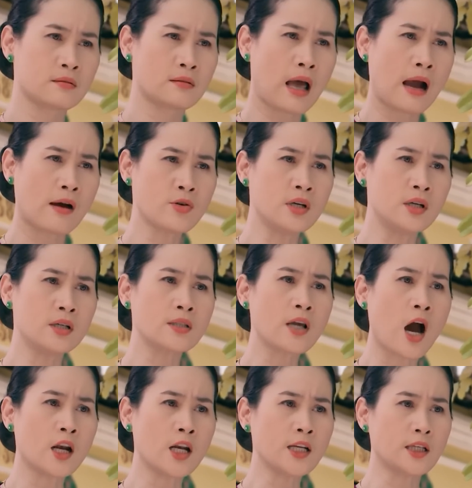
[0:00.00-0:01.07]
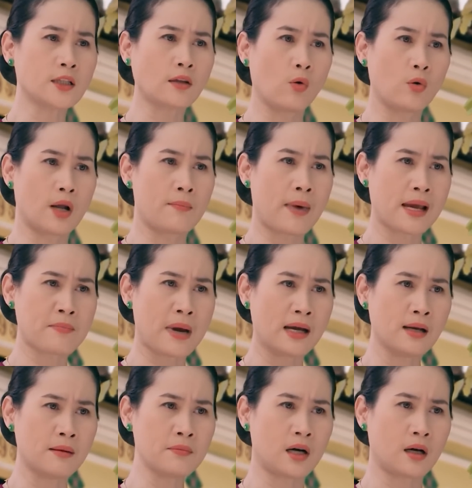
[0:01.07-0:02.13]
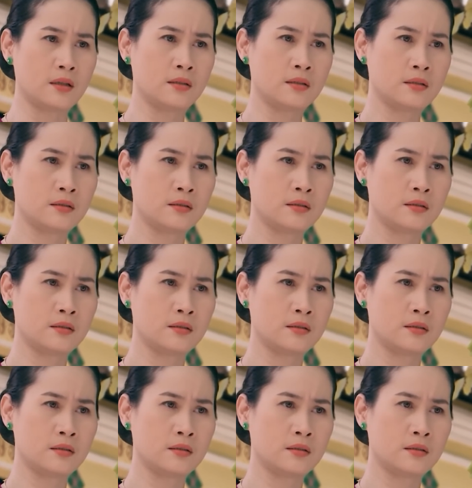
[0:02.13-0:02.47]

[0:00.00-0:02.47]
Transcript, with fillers: Tao chưa cho nó đi tù là may mắn lắm rồi